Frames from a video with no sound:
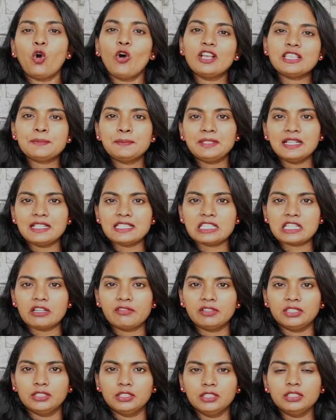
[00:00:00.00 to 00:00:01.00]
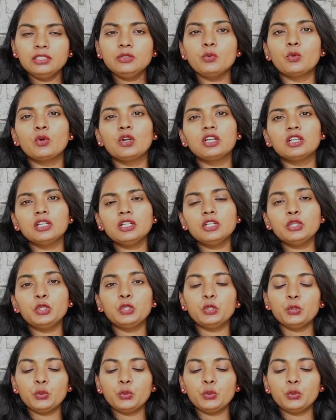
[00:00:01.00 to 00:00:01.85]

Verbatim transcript: ஹாஸ்பிட்டல்ஸில் வந்து உங்களுக்கு